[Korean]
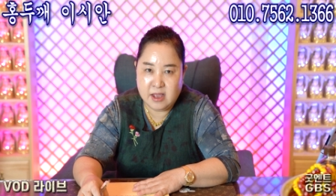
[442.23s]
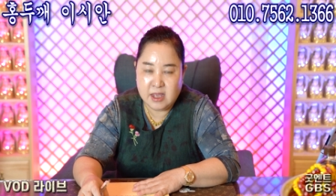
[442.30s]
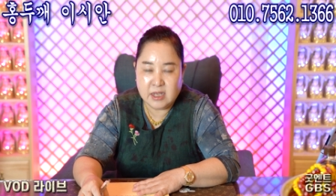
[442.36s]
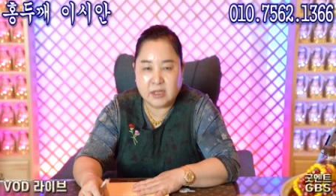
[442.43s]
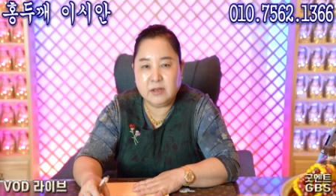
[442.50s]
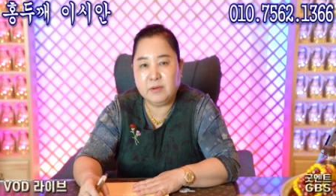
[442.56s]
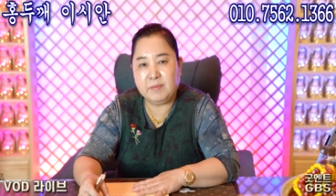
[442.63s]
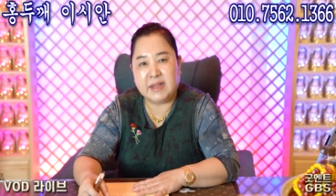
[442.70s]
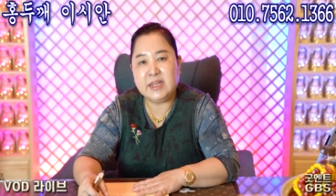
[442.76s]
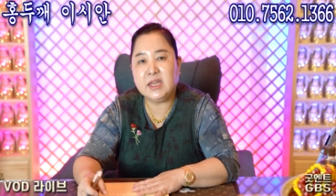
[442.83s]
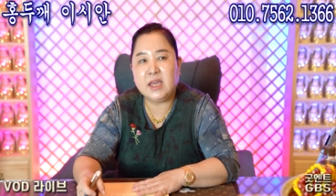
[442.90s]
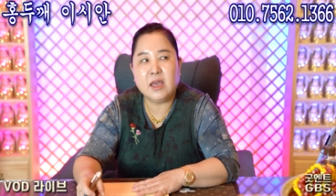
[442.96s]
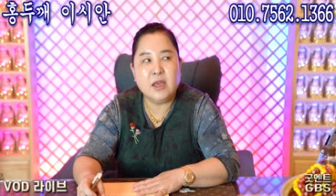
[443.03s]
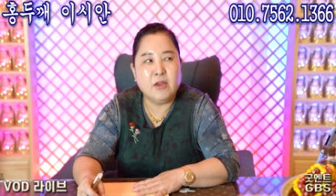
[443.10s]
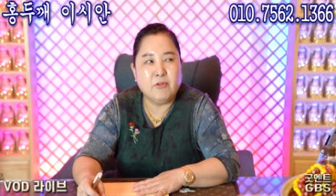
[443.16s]
아,
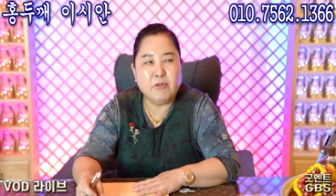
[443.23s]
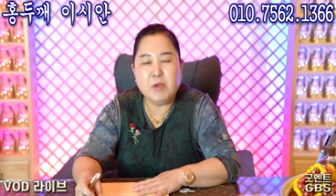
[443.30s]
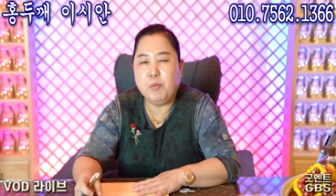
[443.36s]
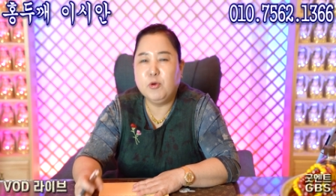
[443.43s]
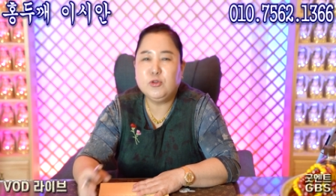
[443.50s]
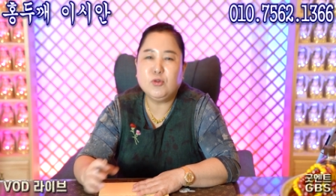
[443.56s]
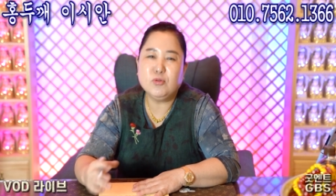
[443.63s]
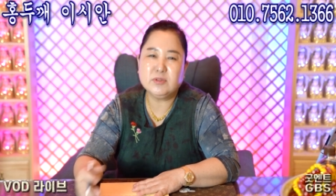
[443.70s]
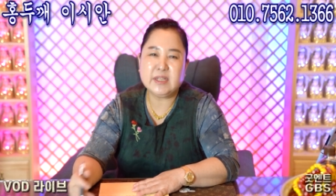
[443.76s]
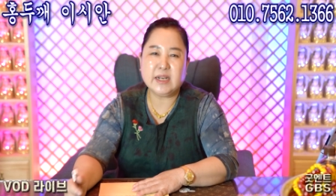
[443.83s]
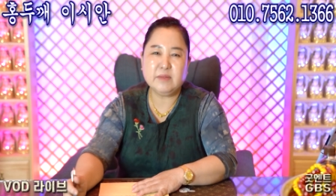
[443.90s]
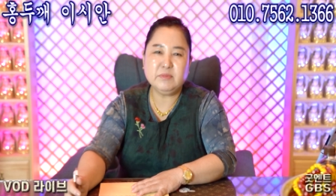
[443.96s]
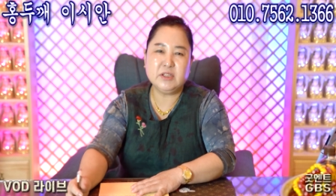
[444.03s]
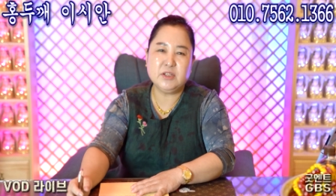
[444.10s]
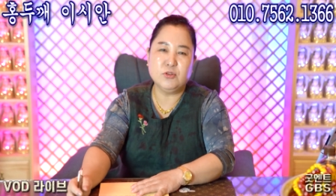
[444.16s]
머리를 뭐 맑게 예, 하고. 보통
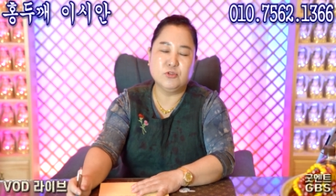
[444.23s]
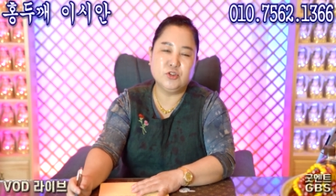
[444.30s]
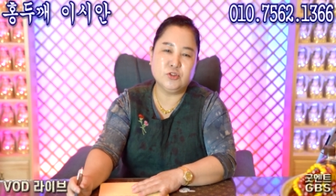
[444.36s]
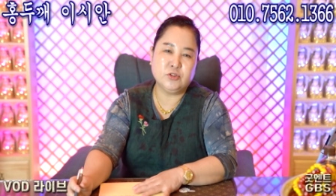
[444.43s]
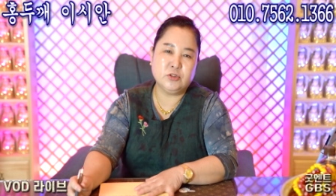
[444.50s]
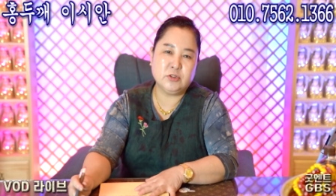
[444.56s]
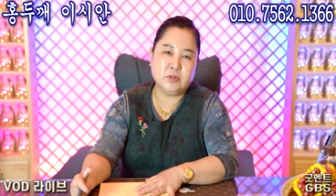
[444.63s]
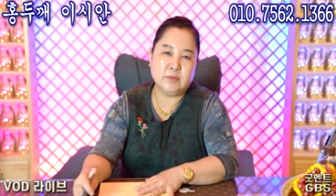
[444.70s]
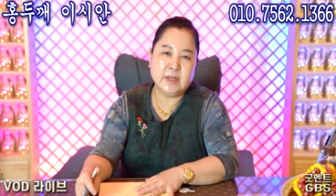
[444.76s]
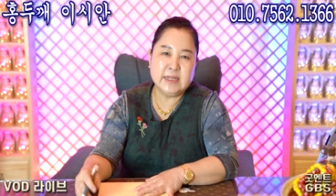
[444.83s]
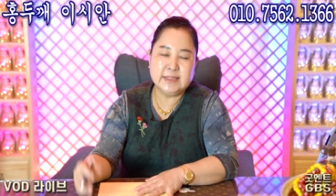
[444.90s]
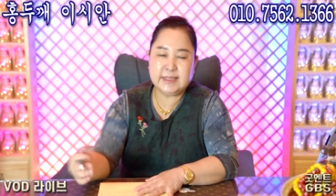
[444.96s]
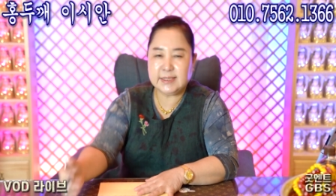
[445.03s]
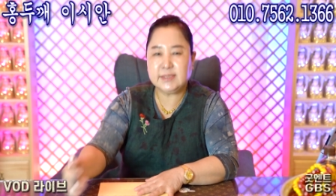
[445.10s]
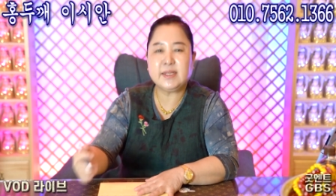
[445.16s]
사람들이 요즘
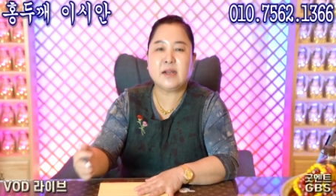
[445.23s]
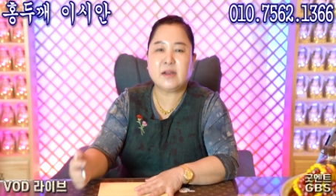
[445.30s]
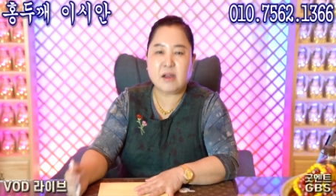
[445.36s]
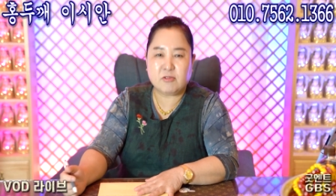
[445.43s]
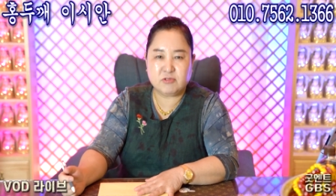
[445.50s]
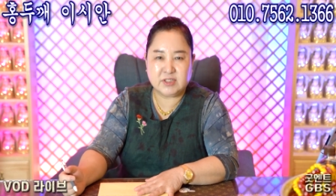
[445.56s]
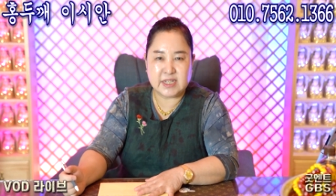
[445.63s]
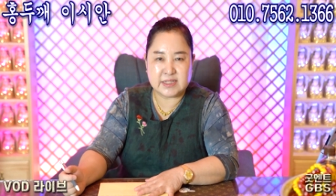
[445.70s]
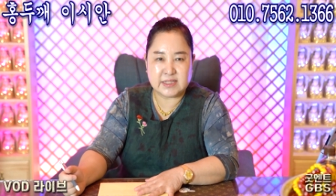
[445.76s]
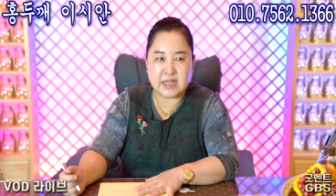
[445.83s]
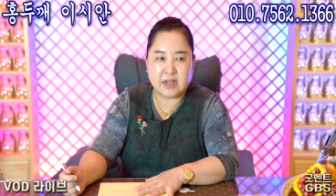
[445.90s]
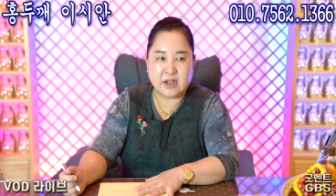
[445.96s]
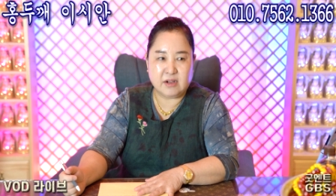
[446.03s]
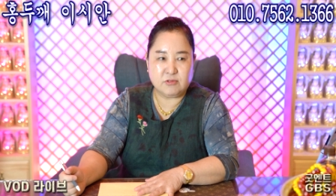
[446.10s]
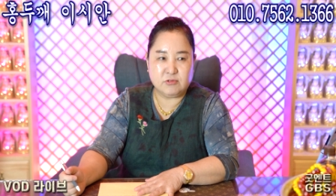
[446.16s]
식탁 갖고
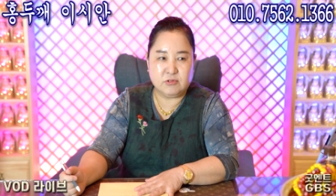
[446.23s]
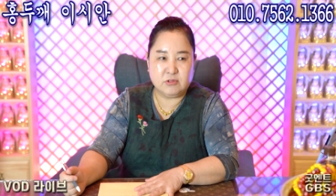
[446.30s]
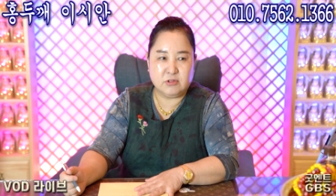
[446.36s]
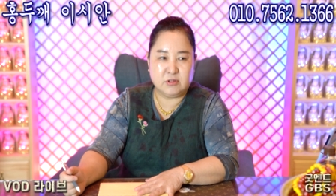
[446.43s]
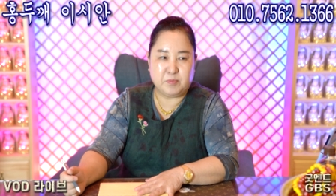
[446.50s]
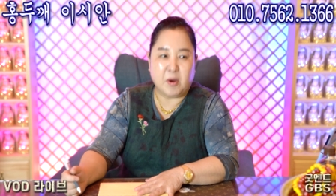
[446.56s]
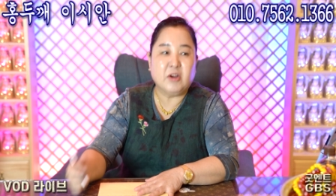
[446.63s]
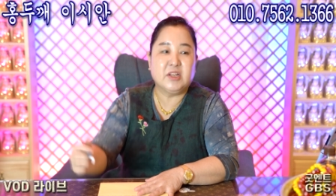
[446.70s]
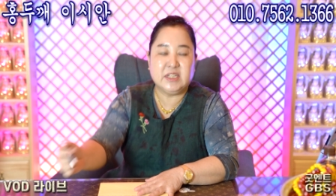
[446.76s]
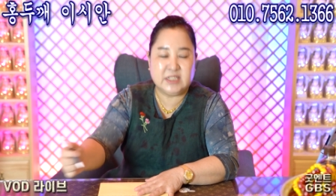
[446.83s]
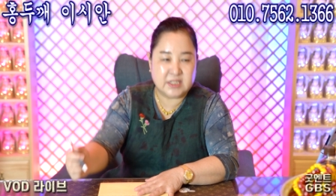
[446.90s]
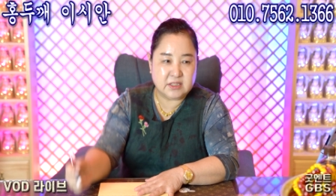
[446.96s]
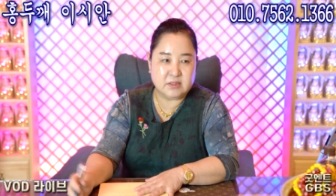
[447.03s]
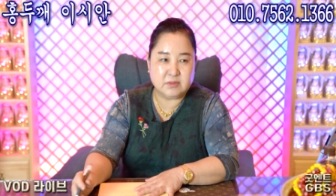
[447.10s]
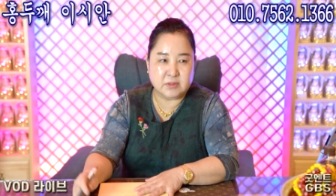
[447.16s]
책상하고 음. 버리기
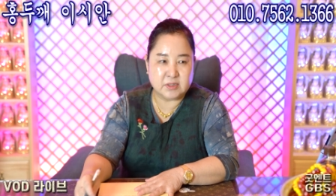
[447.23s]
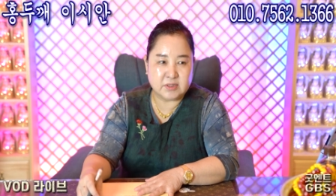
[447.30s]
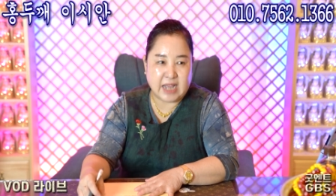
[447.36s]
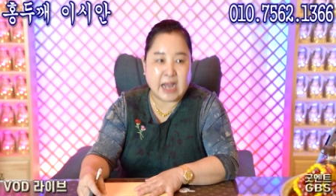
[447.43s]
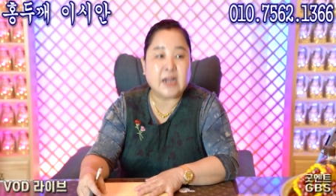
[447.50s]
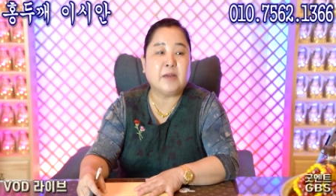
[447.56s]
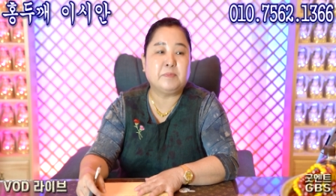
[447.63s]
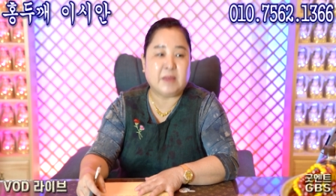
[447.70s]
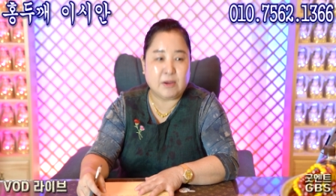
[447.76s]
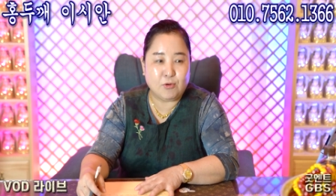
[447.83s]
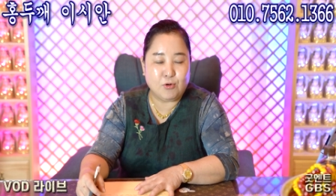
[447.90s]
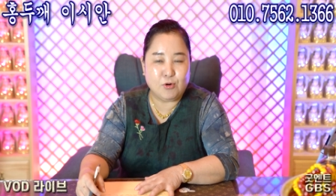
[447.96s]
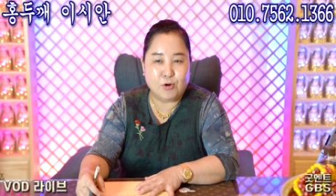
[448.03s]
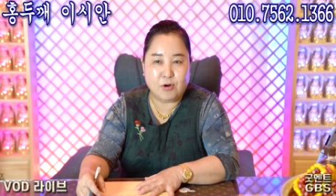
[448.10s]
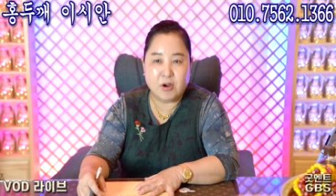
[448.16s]
쉽,
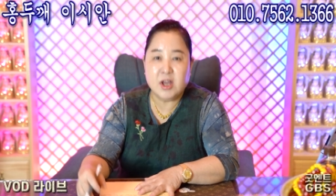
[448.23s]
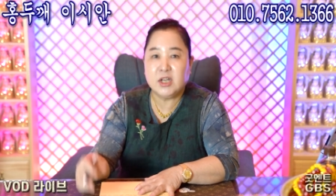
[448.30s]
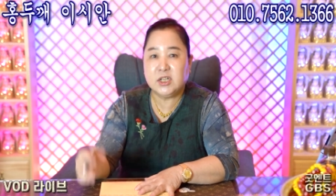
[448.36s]
아깝다고 어, 예,